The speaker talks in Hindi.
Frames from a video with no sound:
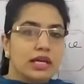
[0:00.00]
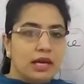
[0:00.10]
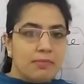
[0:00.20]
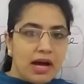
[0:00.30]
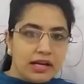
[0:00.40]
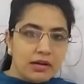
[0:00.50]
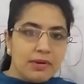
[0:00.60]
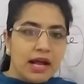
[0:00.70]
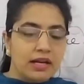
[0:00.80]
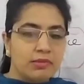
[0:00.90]
कि ये मार्कर
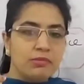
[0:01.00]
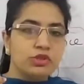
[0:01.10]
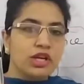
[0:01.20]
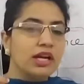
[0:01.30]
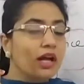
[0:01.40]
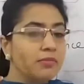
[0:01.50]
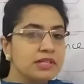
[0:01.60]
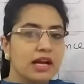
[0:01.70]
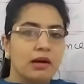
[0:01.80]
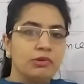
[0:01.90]
बनाने में मुझे कम
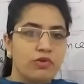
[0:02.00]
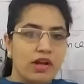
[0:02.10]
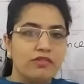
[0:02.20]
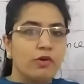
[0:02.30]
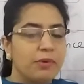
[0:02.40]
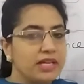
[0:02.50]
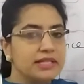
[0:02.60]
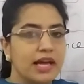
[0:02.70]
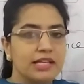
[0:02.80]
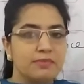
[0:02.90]
से कम ट्वेल्व
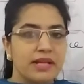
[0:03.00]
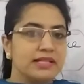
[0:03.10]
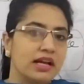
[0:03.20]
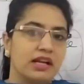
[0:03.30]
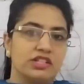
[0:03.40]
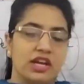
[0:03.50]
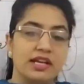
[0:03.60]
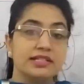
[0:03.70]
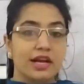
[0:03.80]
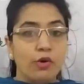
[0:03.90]
रुपीज़ का एक्सपेंस आना
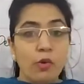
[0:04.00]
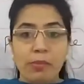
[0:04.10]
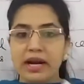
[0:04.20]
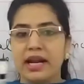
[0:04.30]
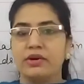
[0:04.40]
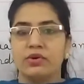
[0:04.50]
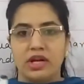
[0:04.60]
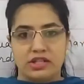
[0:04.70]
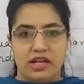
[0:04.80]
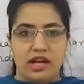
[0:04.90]
चाहिए इससे ऊपर नहीं
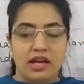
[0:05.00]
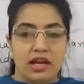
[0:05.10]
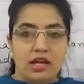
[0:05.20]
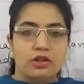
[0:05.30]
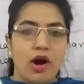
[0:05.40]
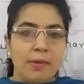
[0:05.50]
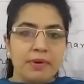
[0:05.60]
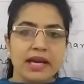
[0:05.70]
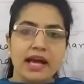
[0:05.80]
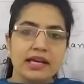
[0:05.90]
होना चाहिए तो
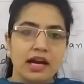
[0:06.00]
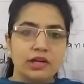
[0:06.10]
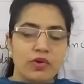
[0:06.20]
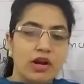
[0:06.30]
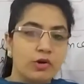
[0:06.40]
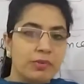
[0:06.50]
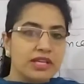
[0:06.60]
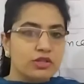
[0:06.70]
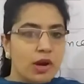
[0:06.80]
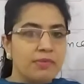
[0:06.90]
आपने क्या किया ट्वेल्व रुपीज़ जो